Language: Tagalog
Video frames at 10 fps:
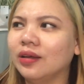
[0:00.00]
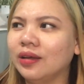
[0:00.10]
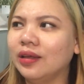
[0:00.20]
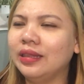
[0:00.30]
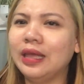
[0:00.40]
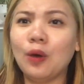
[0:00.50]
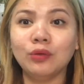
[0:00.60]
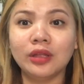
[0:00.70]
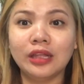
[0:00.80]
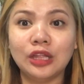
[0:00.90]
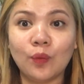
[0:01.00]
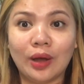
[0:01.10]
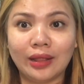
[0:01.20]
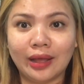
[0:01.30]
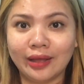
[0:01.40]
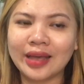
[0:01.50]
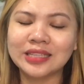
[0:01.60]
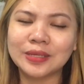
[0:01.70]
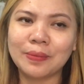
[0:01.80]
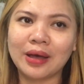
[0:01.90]
hindi ako naniniwala
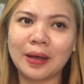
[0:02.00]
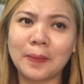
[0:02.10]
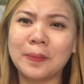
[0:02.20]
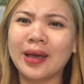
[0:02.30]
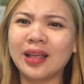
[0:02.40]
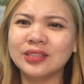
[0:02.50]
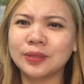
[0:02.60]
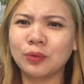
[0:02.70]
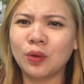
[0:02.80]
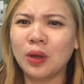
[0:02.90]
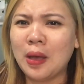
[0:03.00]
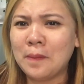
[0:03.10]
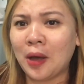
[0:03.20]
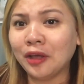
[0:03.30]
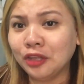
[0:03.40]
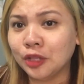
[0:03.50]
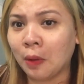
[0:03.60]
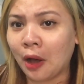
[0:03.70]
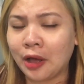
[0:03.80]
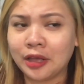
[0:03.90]
guys sa mga mild. Sabi ko, baka hindi
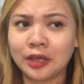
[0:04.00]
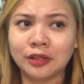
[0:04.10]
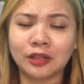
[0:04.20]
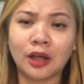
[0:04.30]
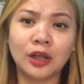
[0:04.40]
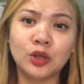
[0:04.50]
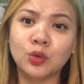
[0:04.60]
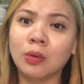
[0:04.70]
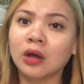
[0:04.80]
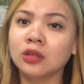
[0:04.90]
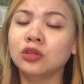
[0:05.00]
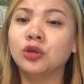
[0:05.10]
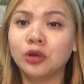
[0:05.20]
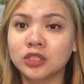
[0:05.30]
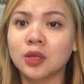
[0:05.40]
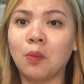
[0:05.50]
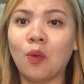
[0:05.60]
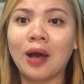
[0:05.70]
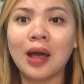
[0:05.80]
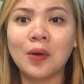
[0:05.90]
naman kaya yung tanggalin yung mga dirt sa
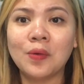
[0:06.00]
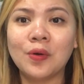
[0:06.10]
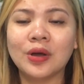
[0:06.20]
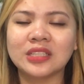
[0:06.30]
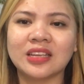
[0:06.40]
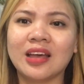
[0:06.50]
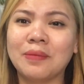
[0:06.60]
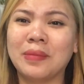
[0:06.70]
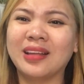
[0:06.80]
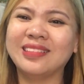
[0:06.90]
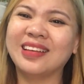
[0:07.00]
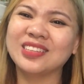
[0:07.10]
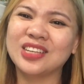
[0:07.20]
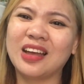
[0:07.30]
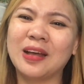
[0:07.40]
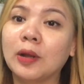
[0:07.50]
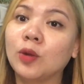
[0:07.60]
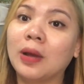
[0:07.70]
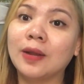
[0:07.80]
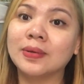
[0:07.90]
mukha ko. Kasi nga, mild lang siya. Pag
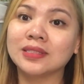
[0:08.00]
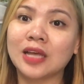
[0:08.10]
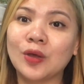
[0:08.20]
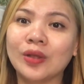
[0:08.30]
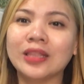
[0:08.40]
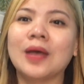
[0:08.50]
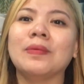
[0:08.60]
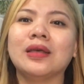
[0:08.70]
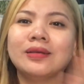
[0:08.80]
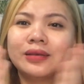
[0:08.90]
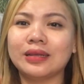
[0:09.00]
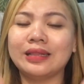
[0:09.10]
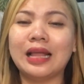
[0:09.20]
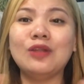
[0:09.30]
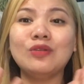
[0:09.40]
lumalabas tayo, ang daming, lalo